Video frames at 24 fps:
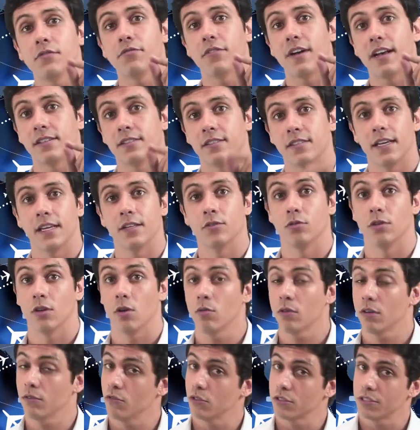fazendo e não
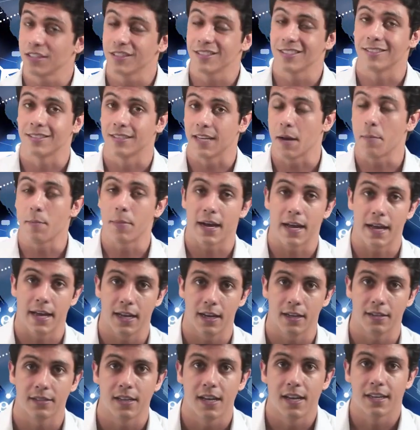o que você disser para
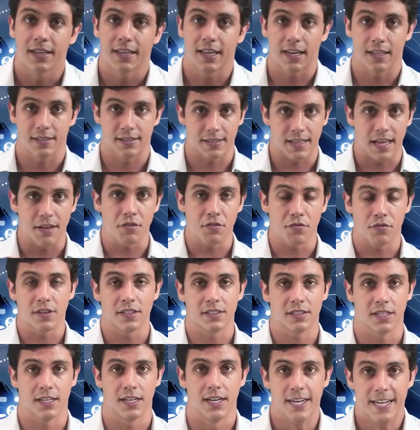elas que elas devem
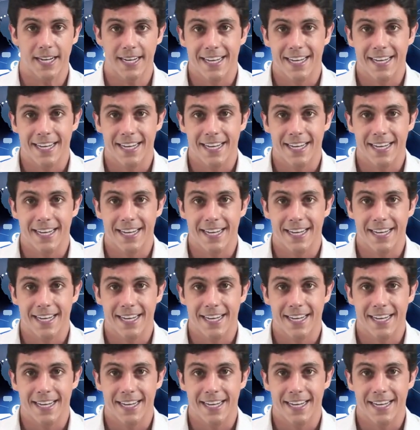fazer.